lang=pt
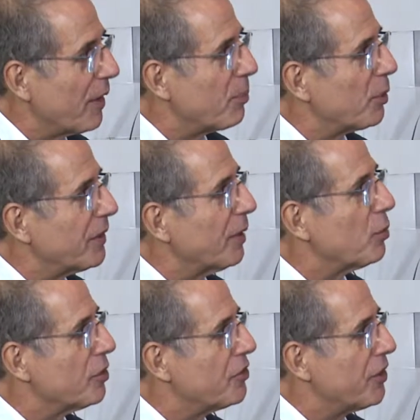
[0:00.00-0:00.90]
vai poder
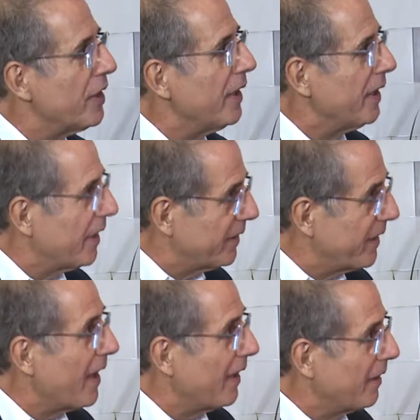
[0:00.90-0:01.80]
curtir e
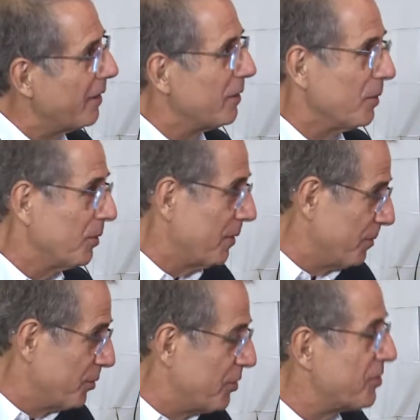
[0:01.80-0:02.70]
até né,
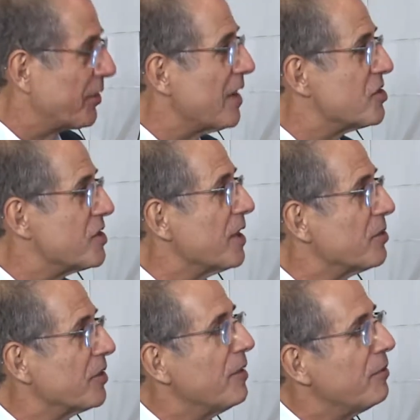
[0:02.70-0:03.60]
os
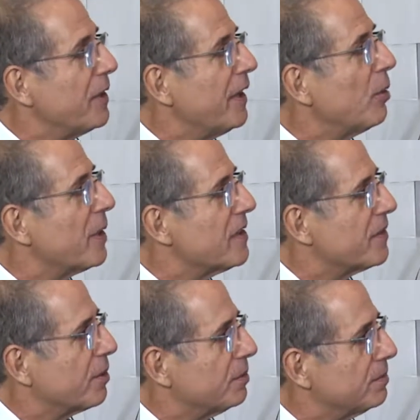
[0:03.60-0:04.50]
estrangeiros que virem ao Brasil.